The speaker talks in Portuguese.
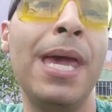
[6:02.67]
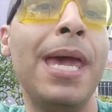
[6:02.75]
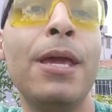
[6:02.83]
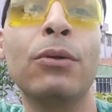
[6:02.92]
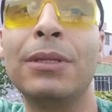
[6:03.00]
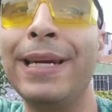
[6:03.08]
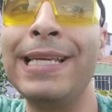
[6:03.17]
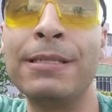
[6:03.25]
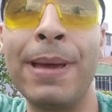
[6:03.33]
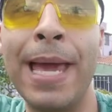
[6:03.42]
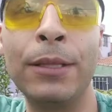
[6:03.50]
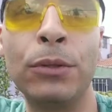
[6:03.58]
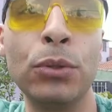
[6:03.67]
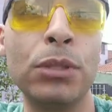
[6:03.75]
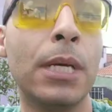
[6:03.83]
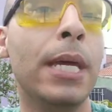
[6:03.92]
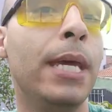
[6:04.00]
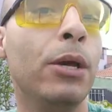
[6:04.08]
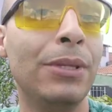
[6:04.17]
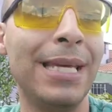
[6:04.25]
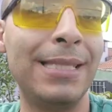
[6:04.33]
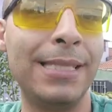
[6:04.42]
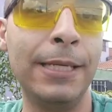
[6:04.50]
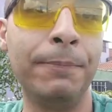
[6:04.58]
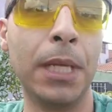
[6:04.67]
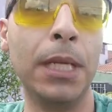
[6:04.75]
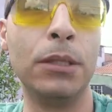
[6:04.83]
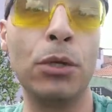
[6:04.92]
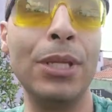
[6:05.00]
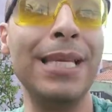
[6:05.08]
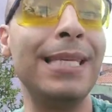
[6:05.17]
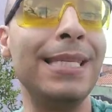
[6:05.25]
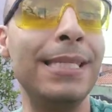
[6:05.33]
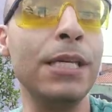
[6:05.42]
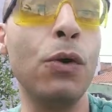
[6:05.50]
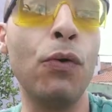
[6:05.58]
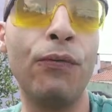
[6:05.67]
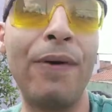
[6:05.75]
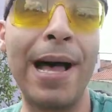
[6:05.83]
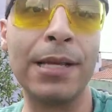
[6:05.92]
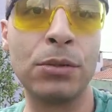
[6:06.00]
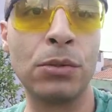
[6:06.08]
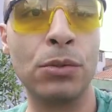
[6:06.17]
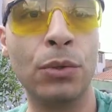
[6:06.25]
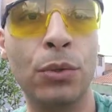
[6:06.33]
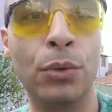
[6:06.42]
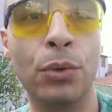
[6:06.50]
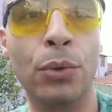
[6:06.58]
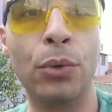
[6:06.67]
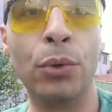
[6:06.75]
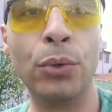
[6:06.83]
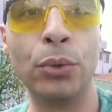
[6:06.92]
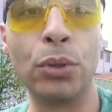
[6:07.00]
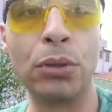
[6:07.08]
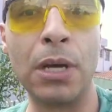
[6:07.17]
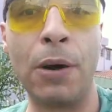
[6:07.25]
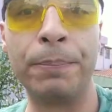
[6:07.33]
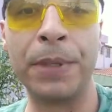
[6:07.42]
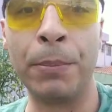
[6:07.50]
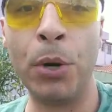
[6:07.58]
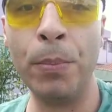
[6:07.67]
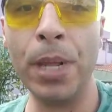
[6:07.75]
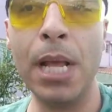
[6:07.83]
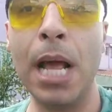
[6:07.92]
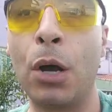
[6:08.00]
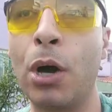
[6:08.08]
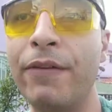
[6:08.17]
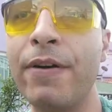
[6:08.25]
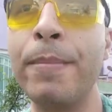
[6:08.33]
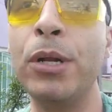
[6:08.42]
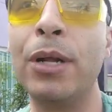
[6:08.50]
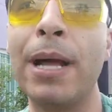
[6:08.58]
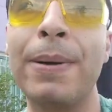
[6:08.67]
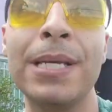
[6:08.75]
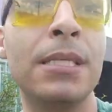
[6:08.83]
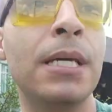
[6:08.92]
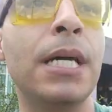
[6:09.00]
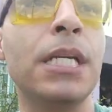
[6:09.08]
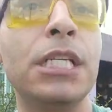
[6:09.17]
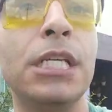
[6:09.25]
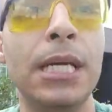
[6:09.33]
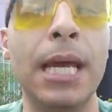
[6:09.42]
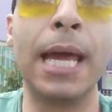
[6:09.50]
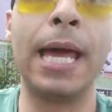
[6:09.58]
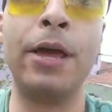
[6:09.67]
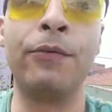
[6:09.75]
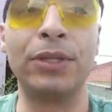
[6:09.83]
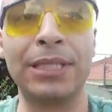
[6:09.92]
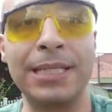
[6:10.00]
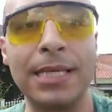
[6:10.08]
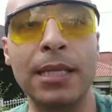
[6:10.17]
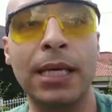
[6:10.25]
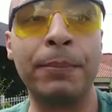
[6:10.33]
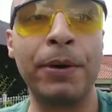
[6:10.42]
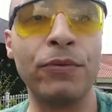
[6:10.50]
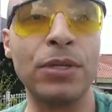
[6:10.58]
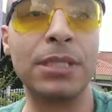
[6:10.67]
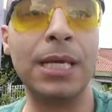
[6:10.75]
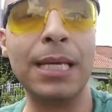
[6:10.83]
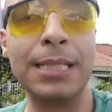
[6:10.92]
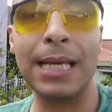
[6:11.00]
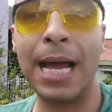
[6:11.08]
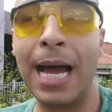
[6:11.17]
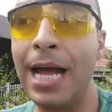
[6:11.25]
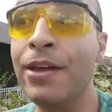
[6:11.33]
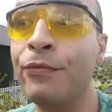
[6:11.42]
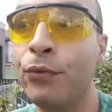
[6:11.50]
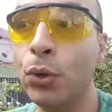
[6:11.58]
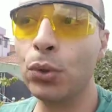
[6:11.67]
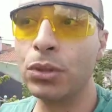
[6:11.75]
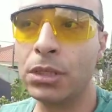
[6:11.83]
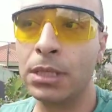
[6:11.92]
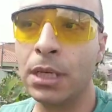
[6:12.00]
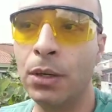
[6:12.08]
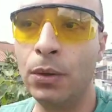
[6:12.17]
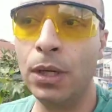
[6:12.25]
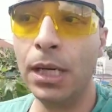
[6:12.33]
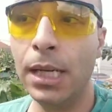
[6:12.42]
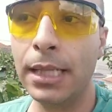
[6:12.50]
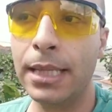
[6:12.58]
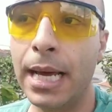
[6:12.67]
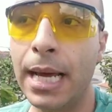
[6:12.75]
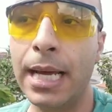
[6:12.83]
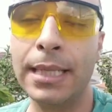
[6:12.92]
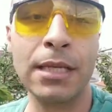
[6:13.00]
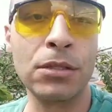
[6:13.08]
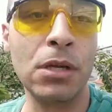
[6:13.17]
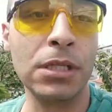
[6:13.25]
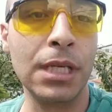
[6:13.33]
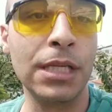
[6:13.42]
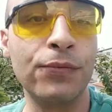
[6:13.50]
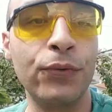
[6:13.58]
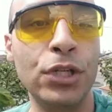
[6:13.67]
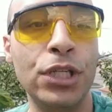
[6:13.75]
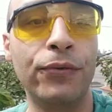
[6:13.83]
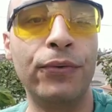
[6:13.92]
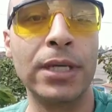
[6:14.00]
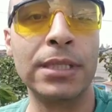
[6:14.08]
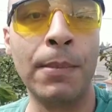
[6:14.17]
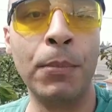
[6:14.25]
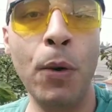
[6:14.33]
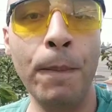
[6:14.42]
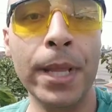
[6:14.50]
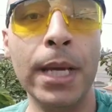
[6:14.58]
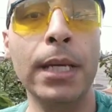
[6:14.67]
metros, 3 metros, eu desci. Então eu desci cinco vasos no, no total, tá bom? Agora vai melhorar bastante. É, eu vou trazendo aqui para vocês a evolução da, das nossas frutíferas, tá bom?